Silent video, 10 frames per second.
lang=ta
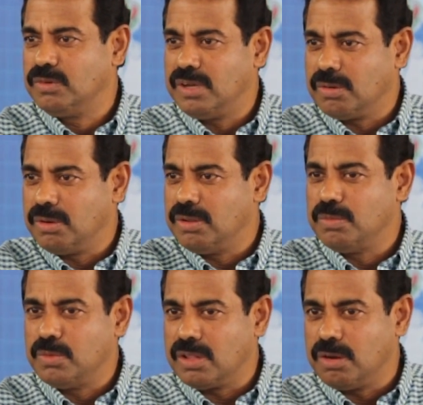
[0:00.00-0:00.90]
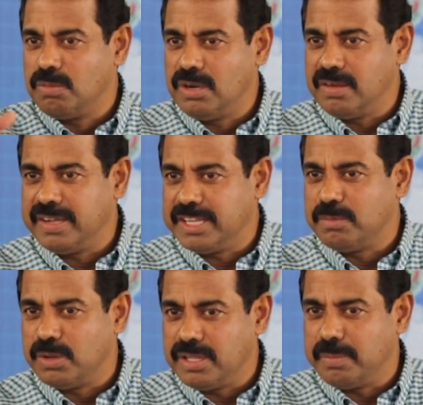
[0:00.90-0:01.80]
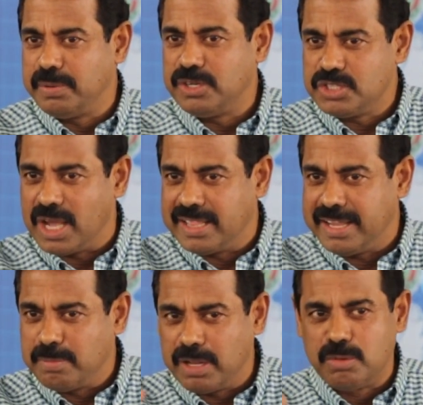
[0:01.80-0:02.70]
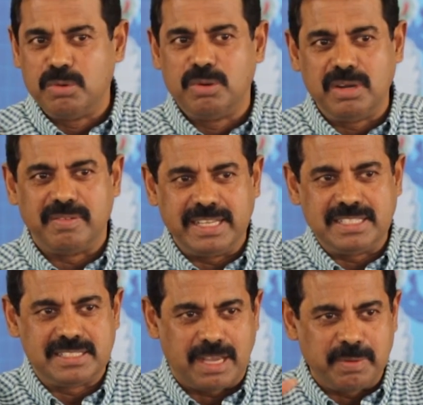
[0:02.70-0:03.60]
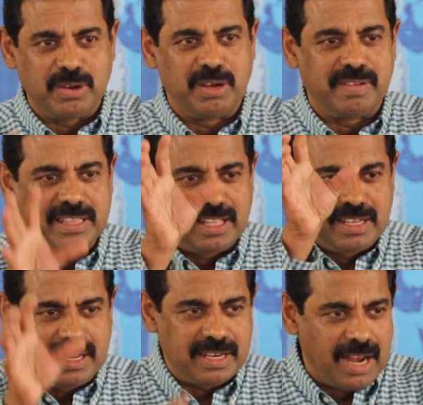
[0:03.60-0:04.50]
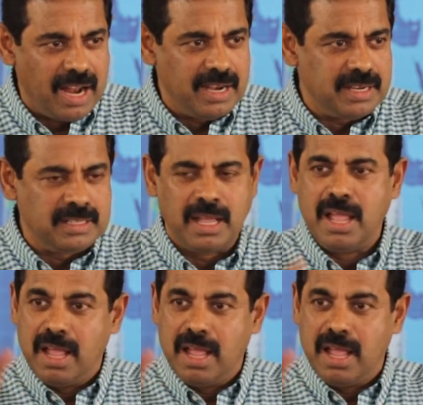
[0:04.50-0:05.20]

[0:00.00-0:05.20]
கூட்டை கொண்டு வந்து முதல்ல உள்ளே வைக்கும்போது எப்படி இருந்துச்சோ அதே மாதிரி உள்ளுக்குள்ளே வந்து சபைக்குள்ளே வந்ததுலேருந்து நாளிலேருந்து